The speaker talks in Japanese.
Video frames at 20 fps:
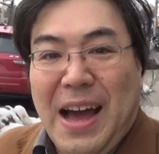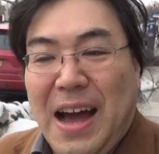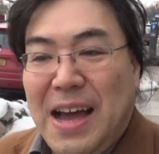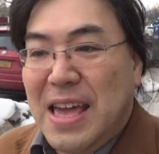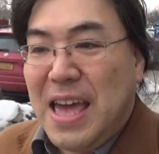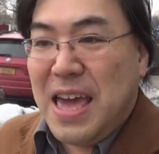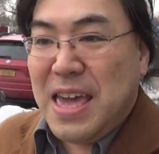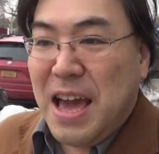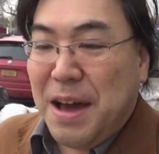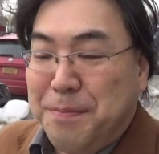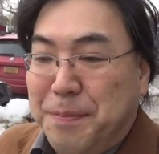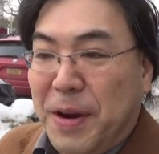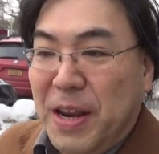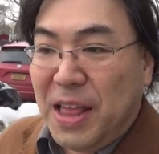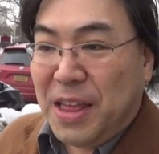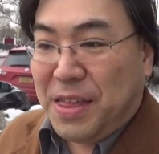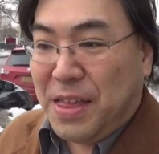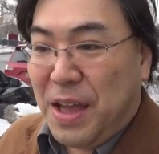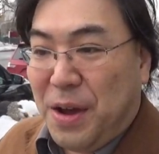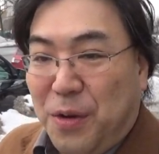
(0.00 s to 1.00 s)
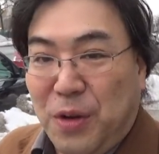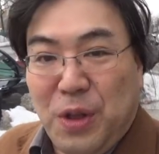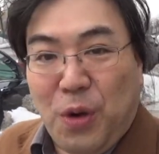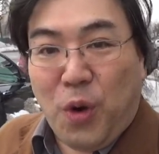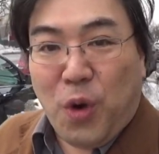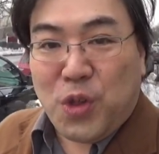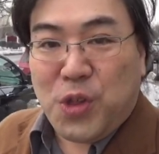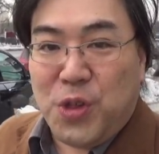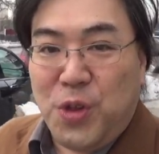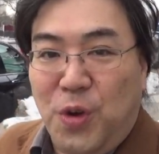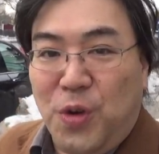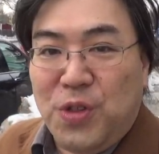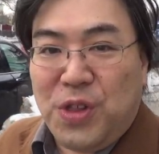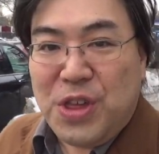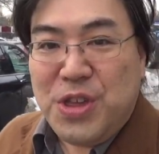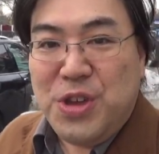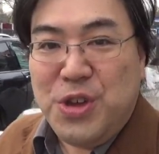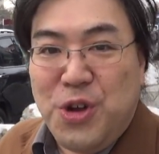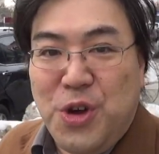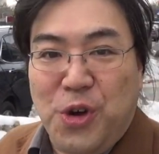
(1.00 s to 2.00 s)
はいえー、やっぱりですねこの星の王
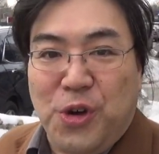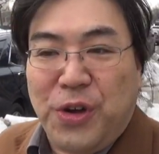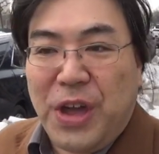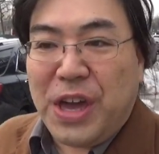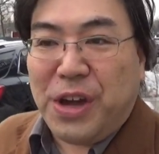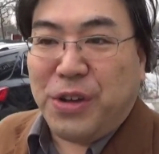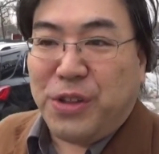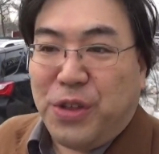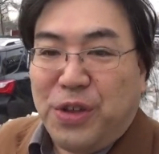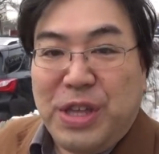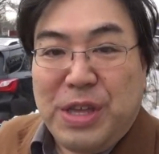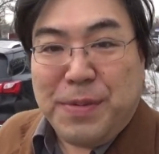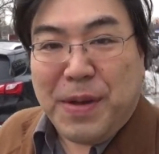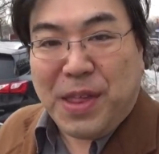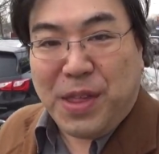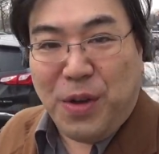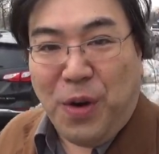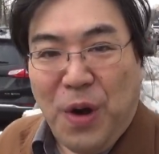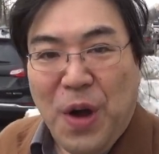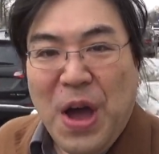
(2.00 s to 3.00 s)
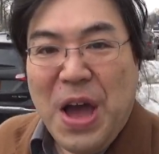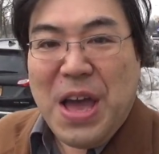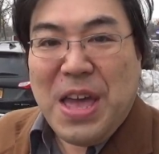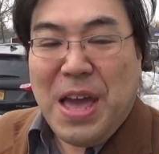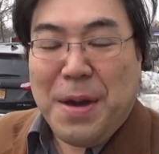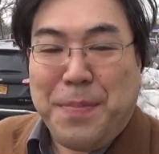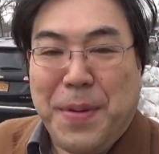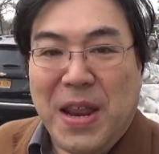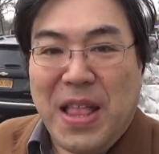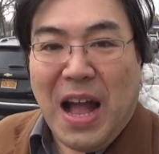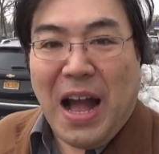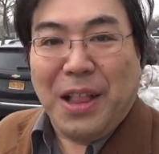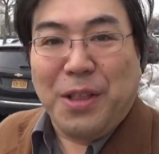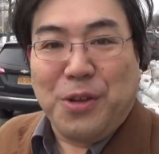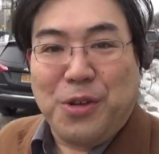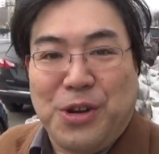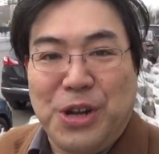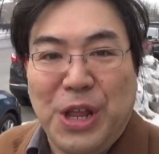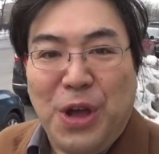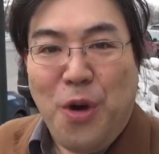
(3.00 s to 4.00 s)
子ニューヨークへ行くと言いますとやっぱりねあ
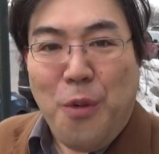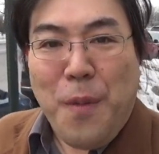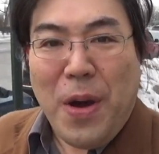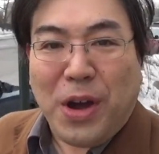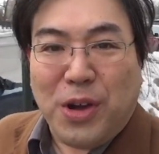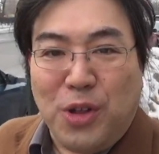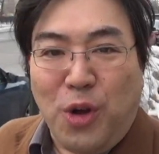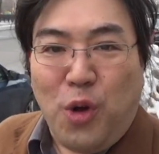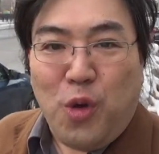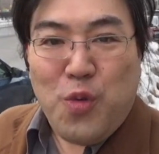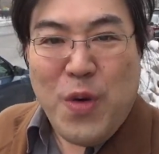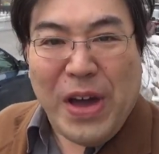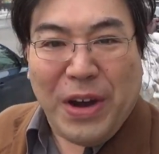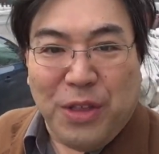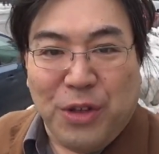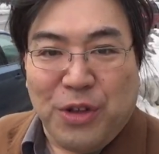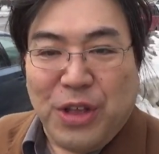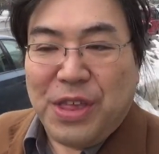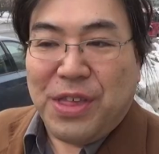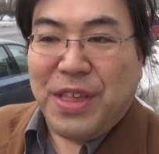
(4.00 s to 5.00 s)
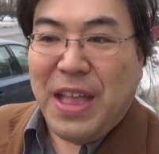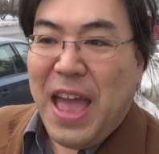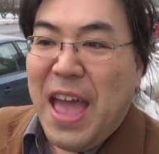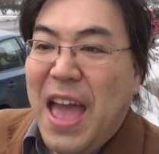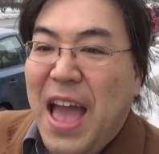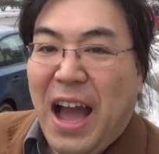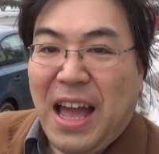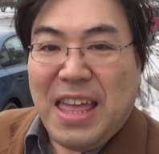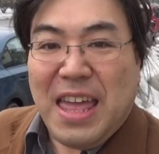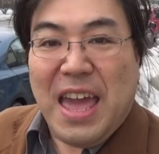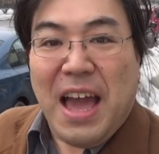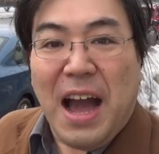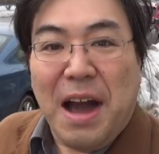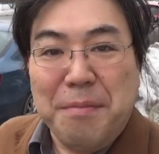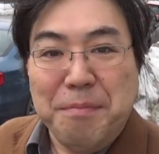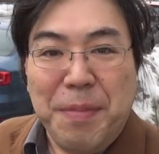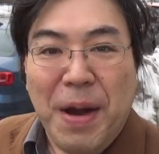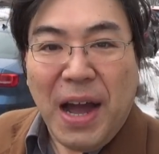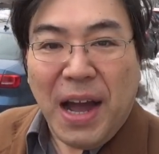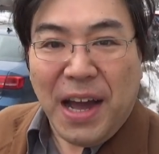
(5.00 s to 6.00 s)
のクレオ・マクドウェルのですね、はいえー、
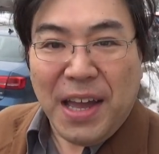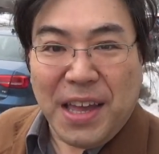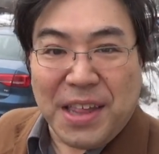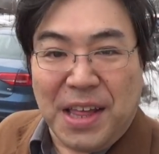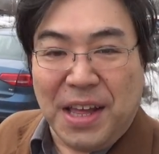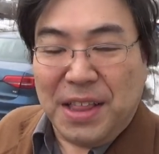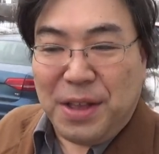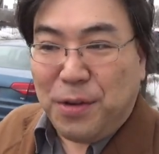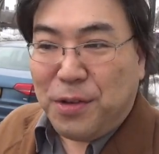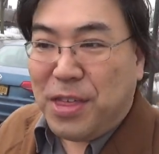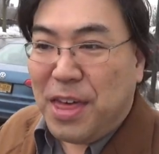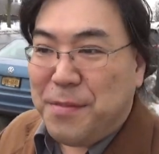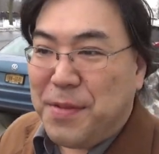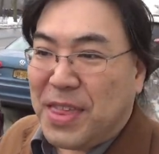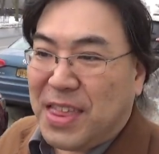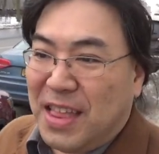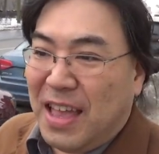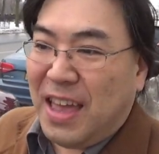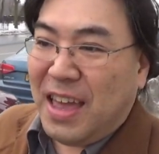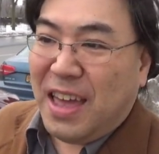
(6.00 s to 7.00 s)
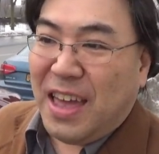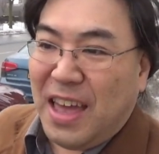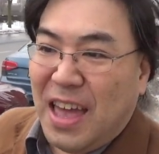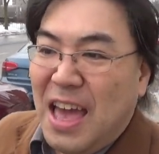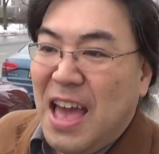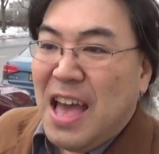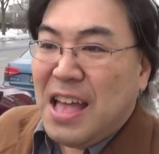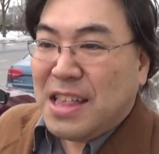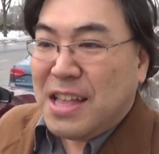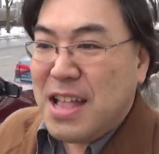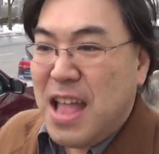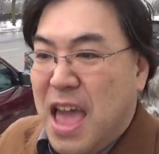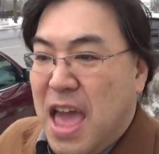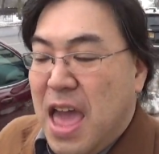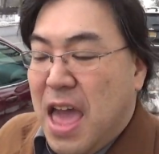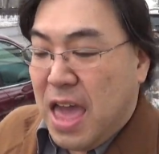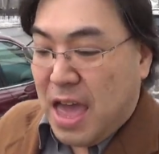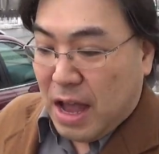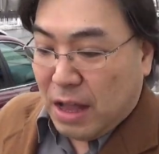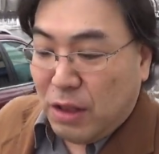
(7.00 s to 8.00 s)
ハンバーガー屋さんでございますねでね、
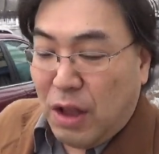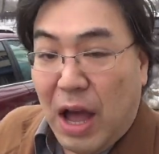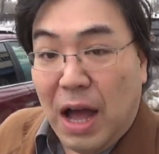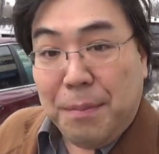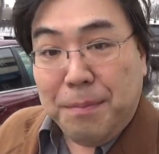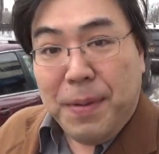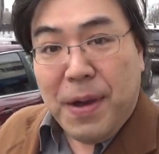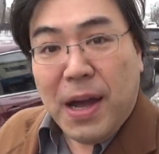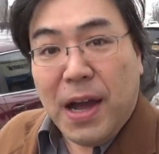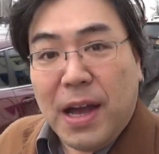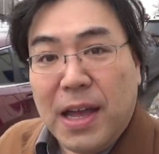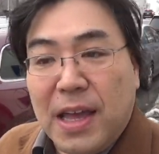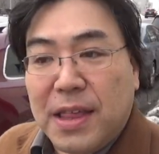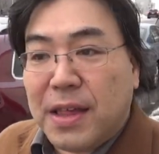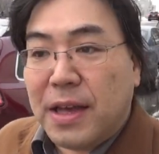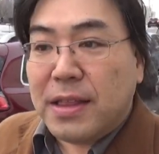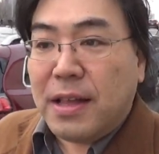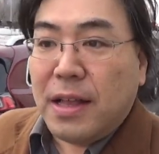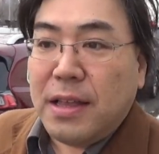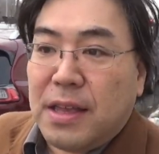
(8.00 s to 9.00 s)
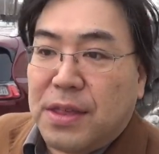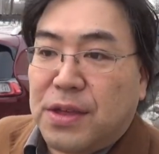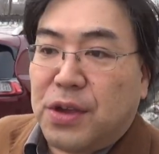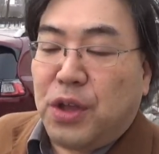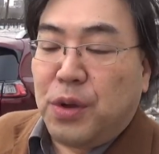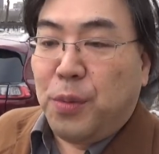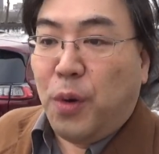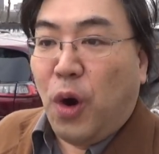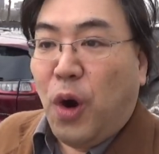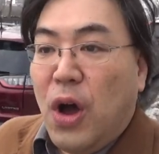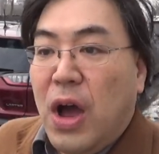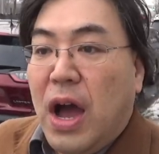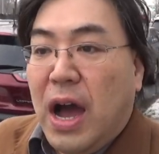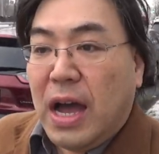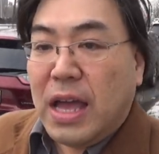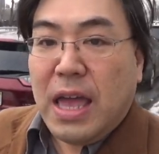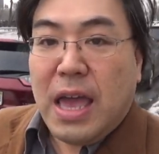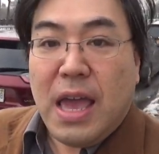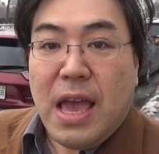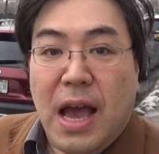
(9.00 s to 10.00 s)
えー、あのハンバーガー屋さんなんですけども、
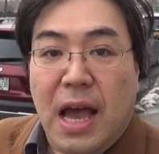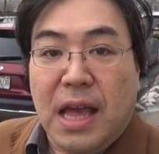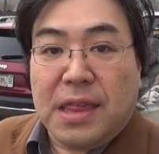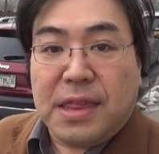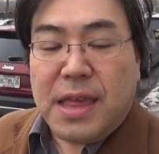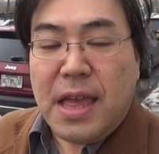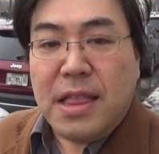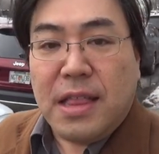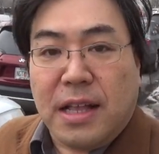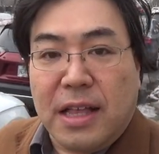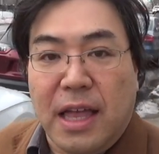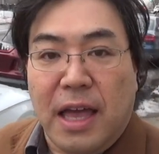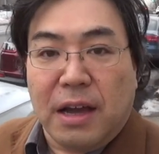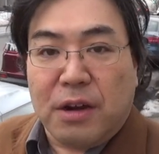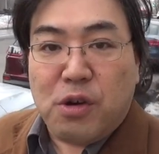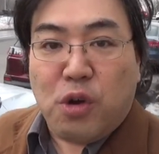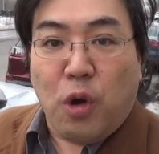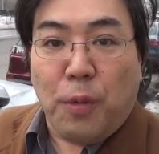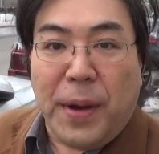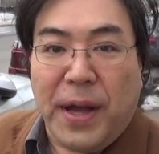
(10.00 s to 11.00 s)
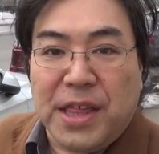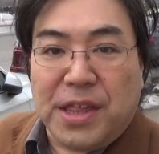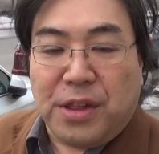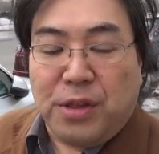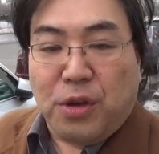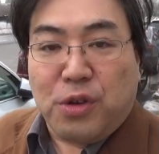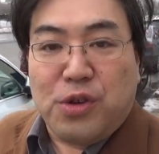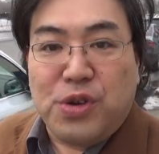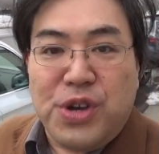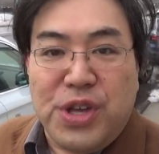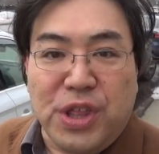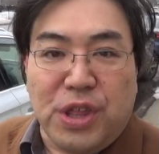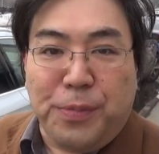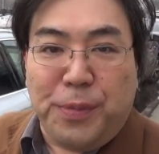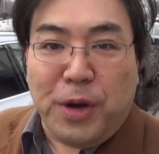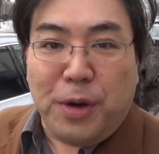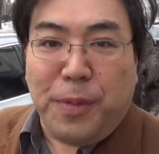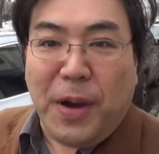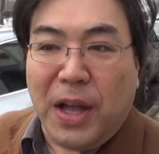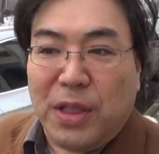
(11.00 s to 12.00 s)
はいえー、8705番地の
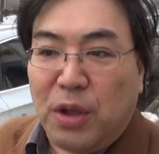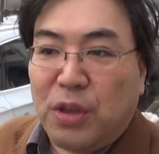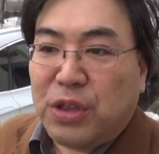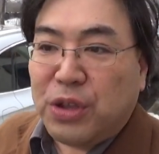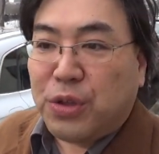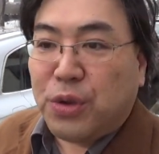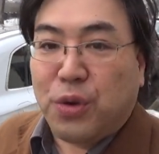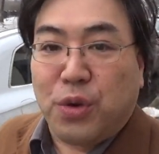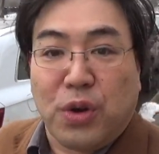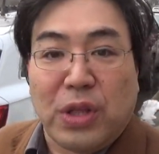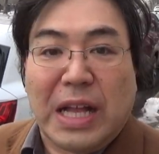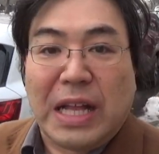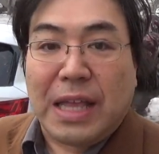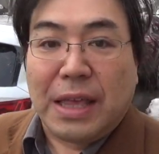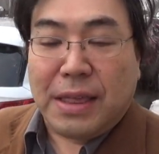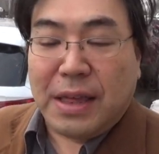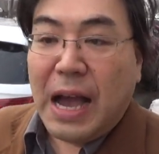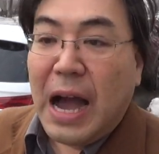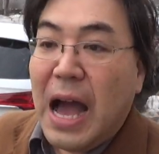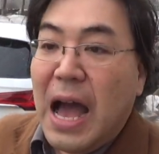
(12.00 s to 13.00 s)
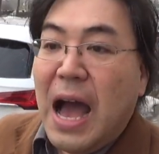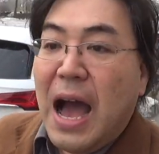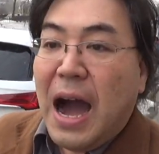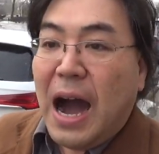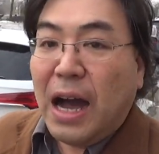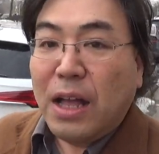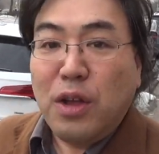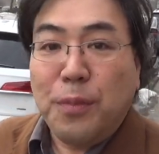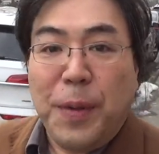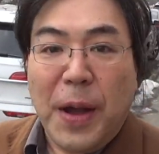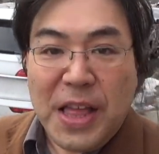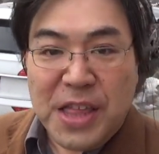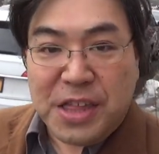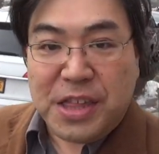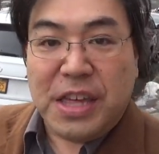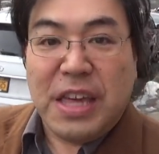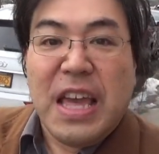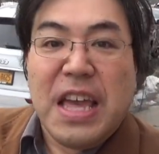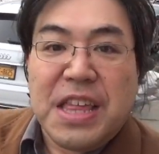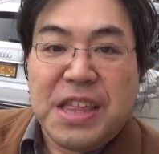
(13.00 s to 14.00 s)
クイーンズブルバードっていうところなんですがあの番
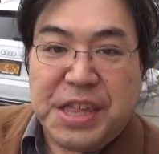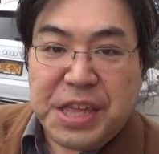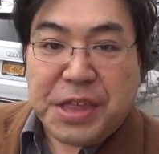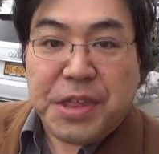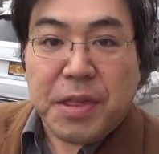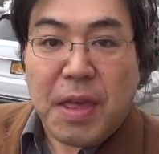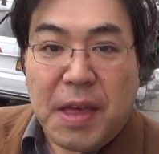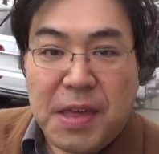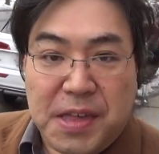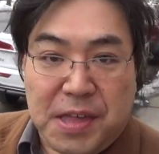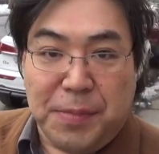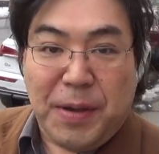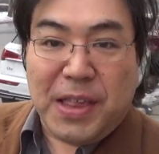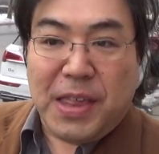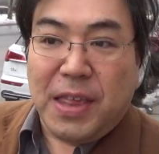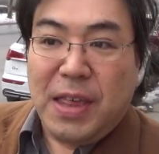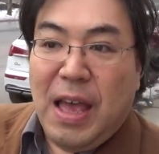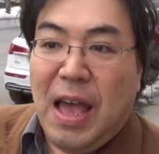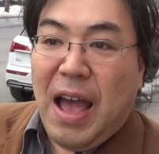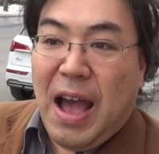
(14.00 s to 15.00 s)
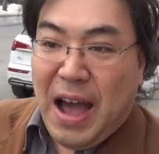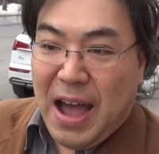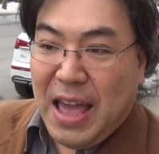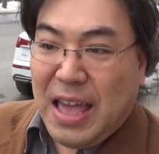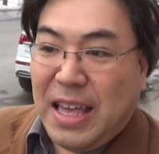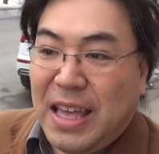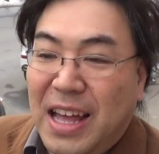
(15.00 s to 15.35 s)
地実在しますはい